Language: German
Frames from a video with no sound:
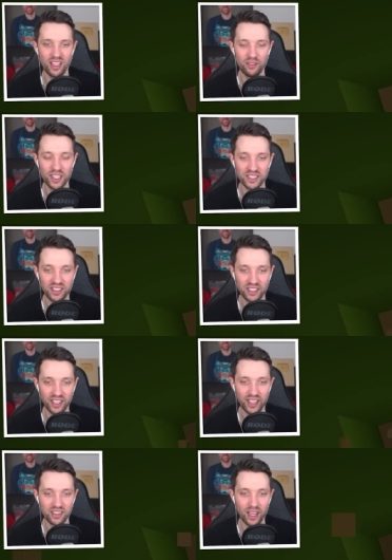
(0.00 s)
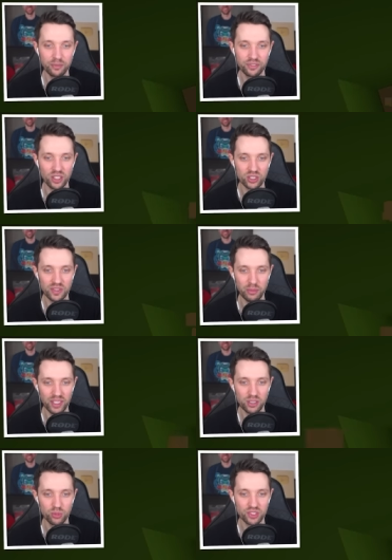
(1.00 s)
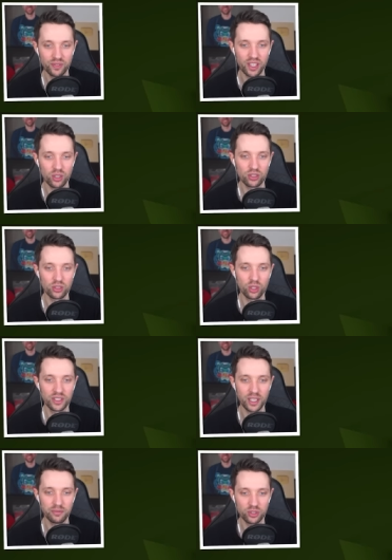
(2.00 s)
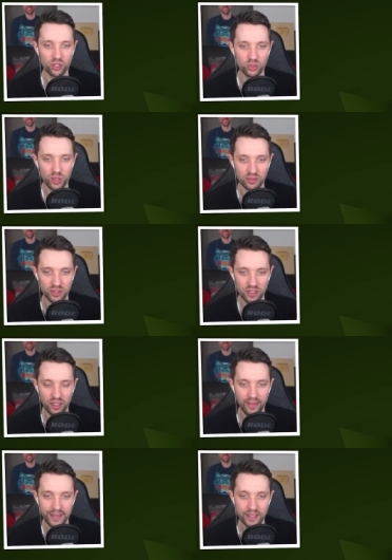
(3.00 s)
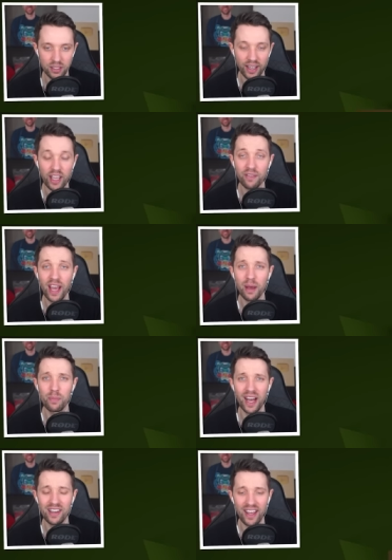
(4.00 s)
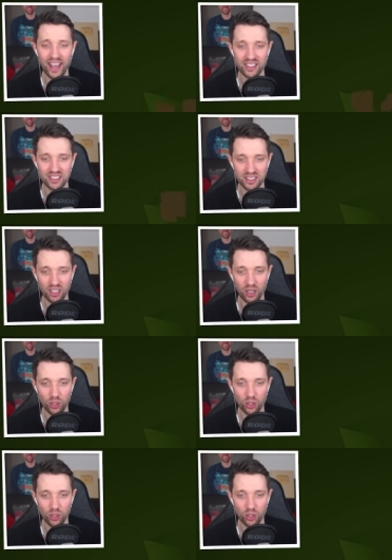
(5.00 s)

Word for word: Ey, vielleicht kriege ich hier direkt einen Apfel raus, weil am Ende müssen wir ja auch einen Goldapfel noch craften. Ach ja, wir haben alle Erze